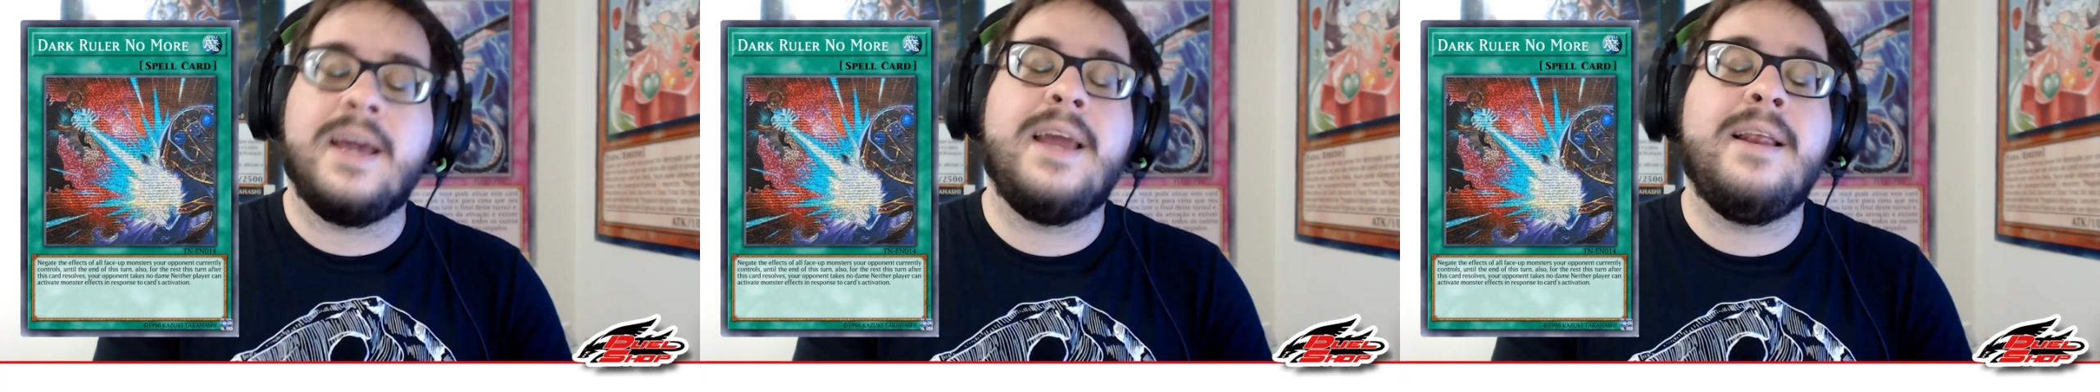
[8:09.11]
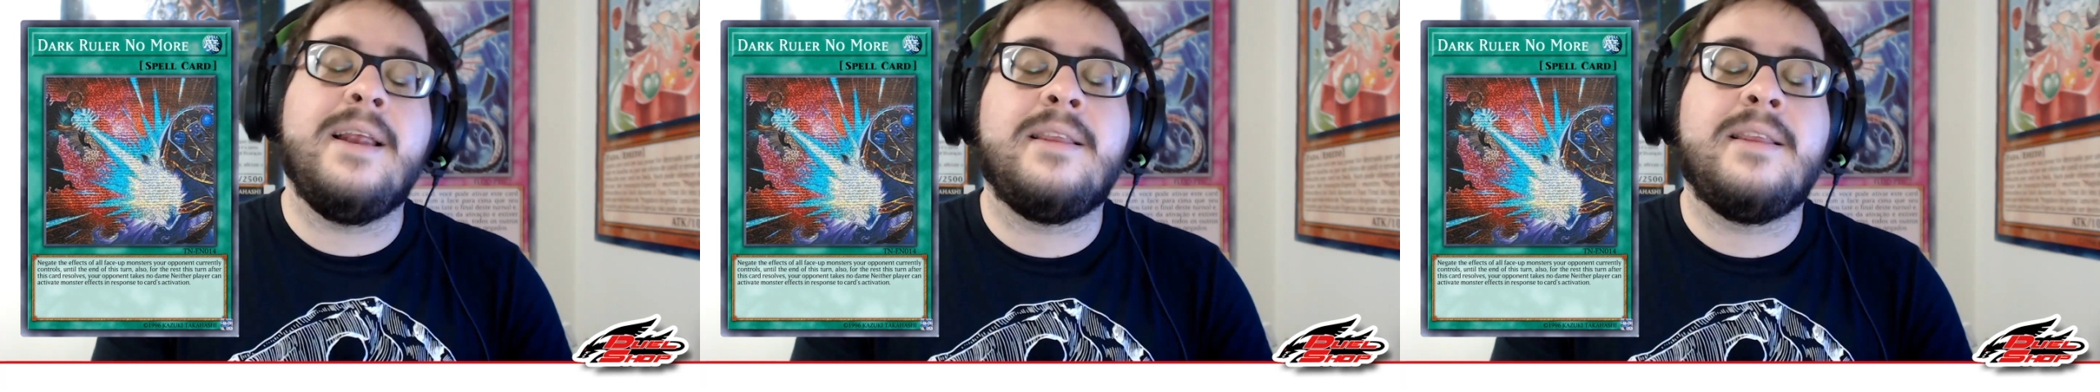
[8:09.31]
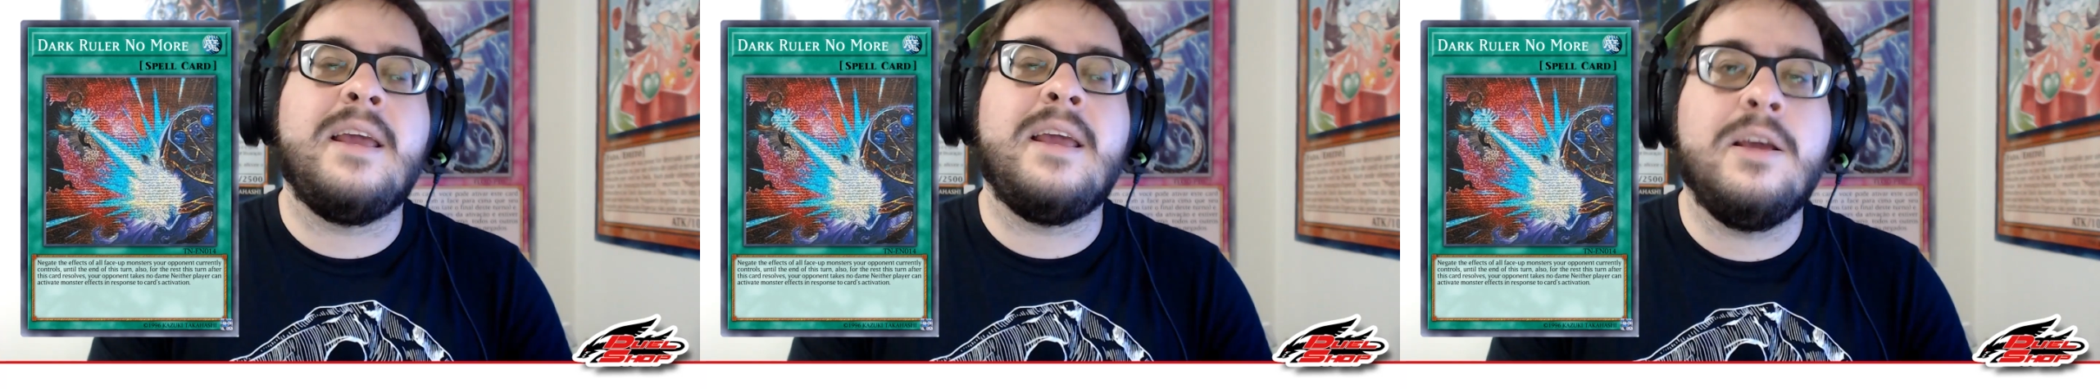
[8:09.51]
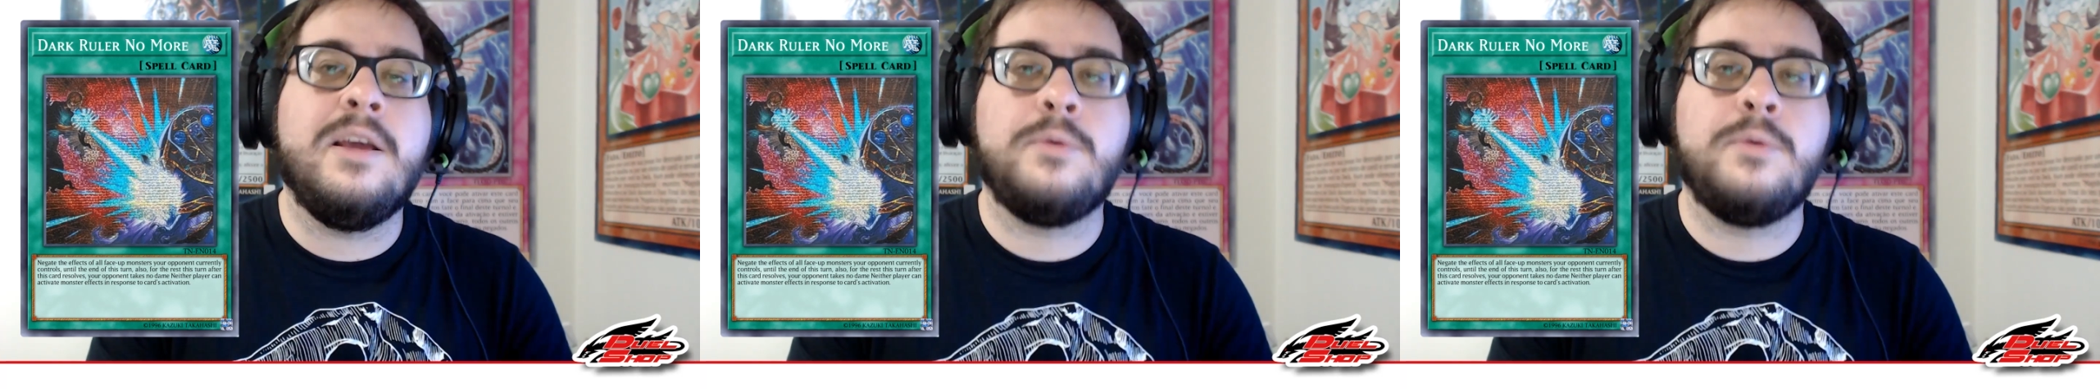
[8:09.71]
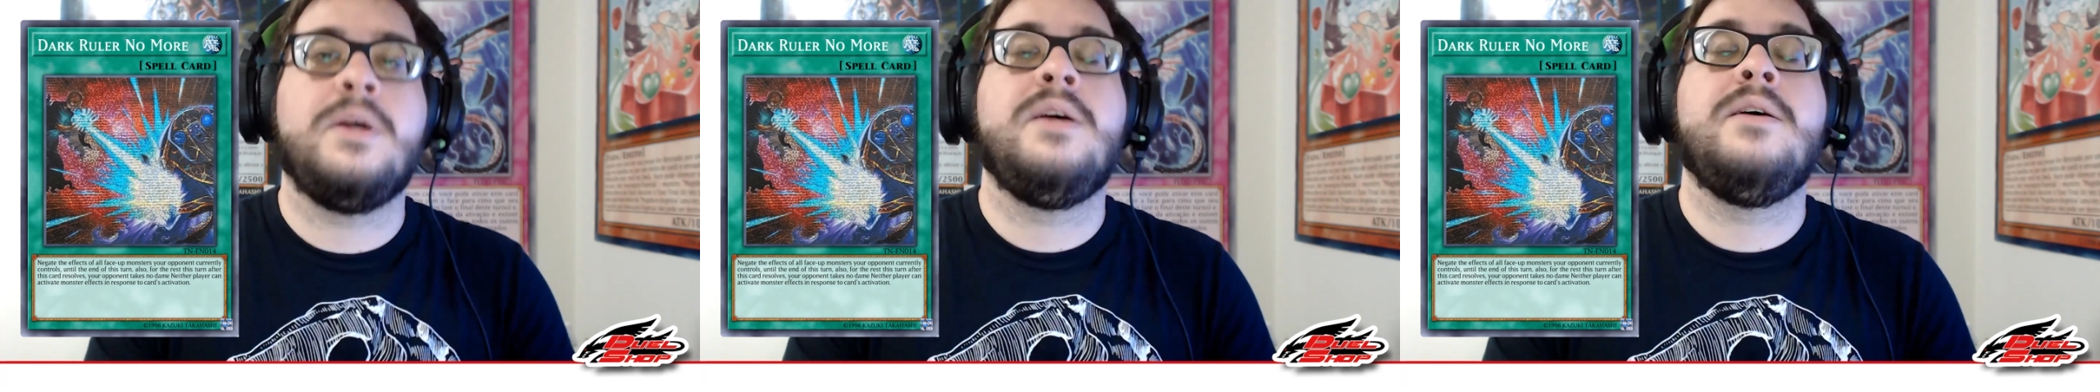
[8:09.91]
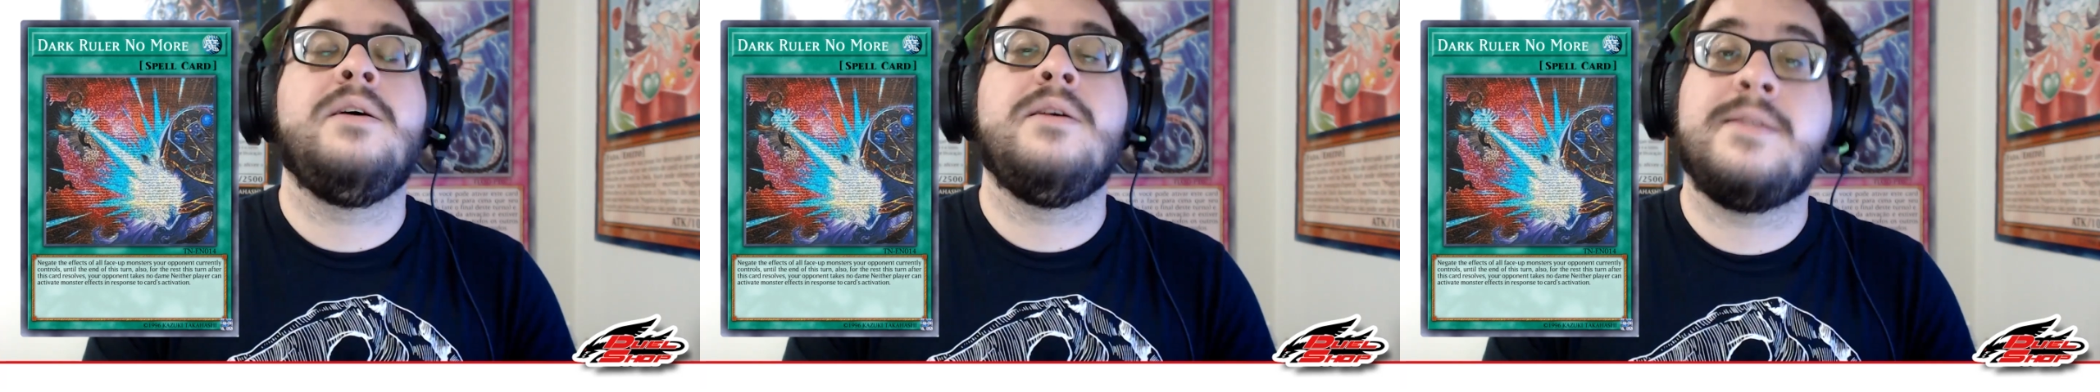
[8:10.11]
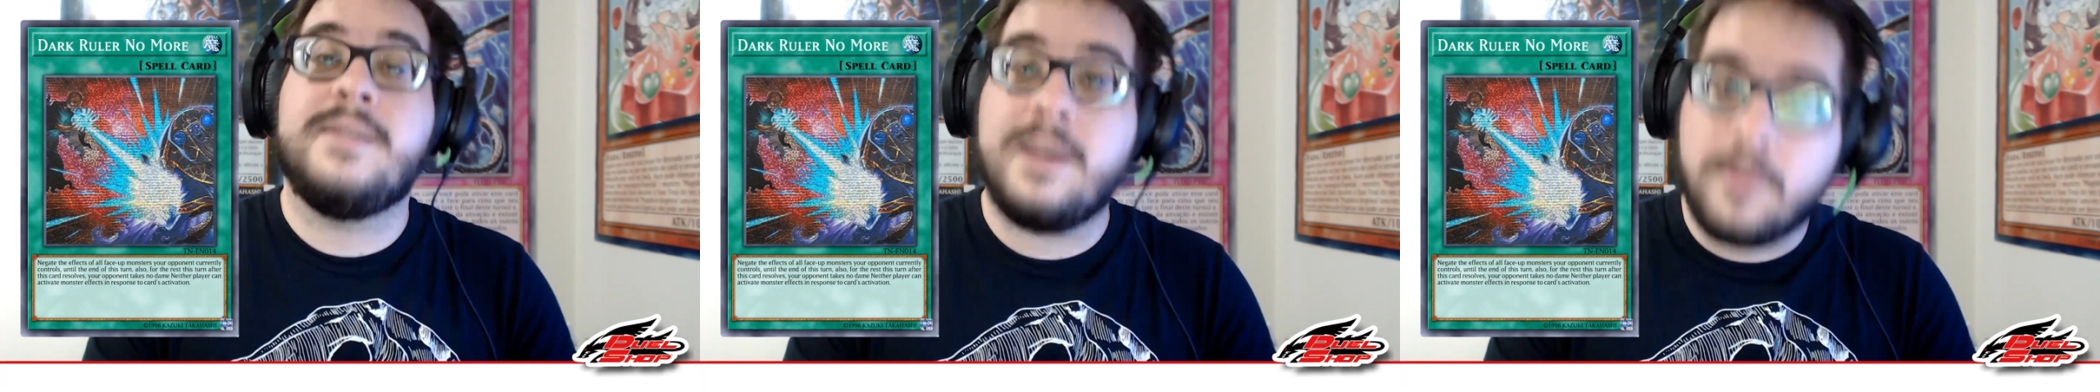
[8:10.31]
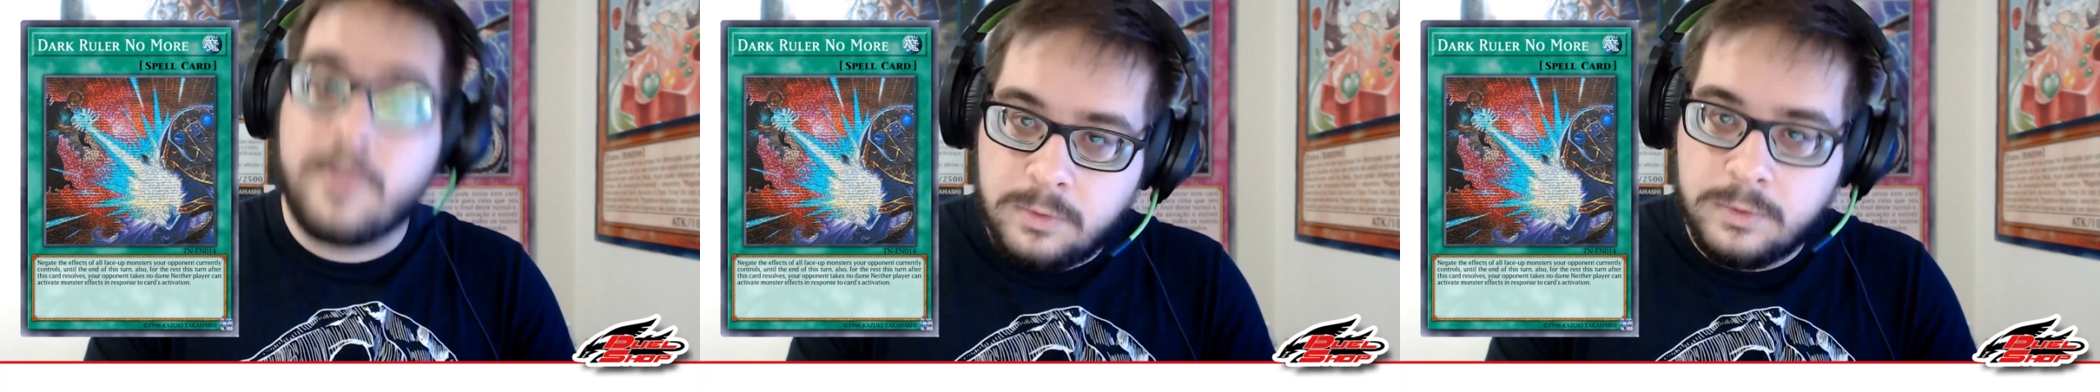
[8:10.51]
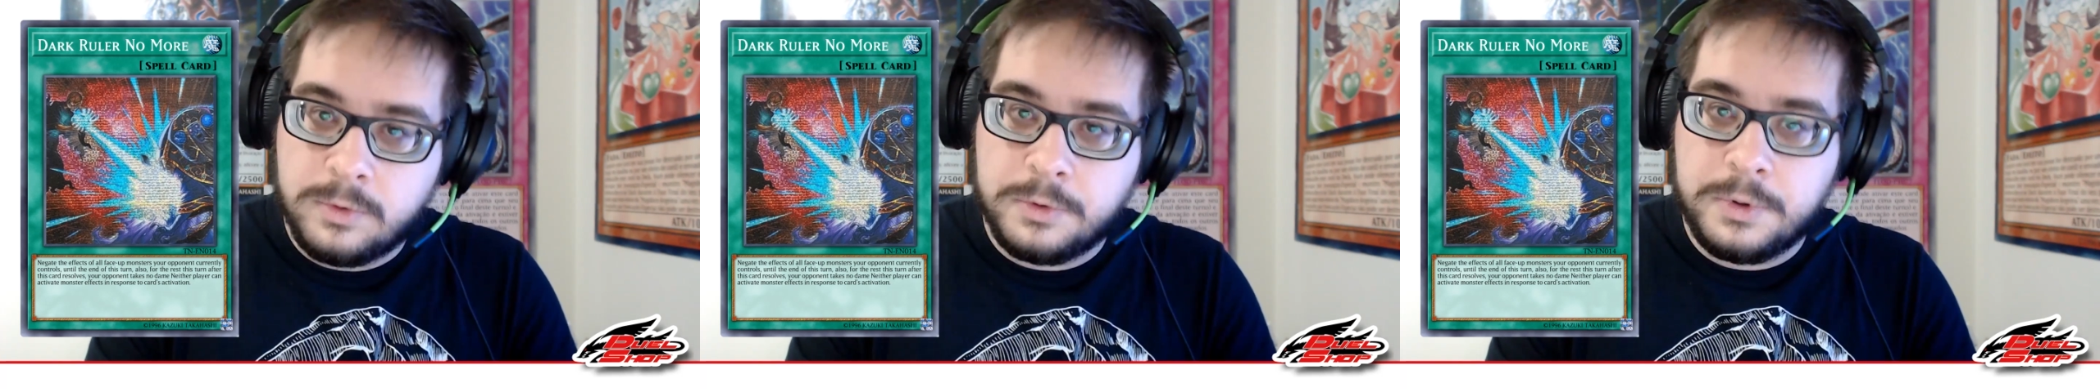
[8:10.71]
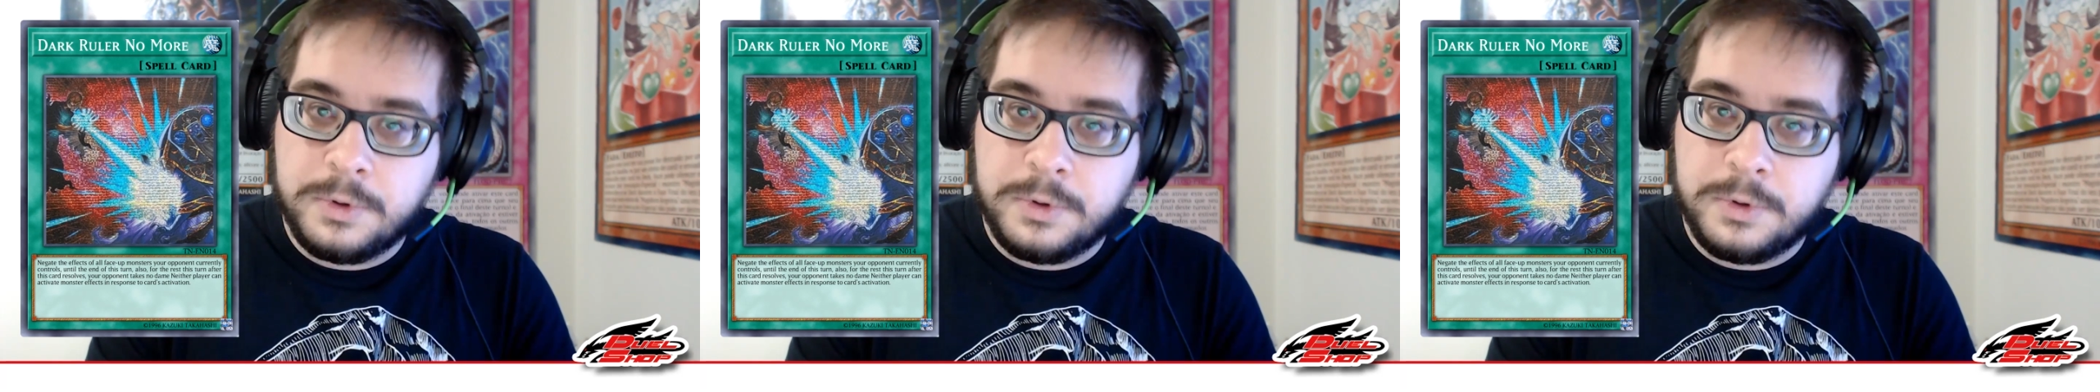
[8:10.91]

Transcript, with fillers: Ele tem ido segundo.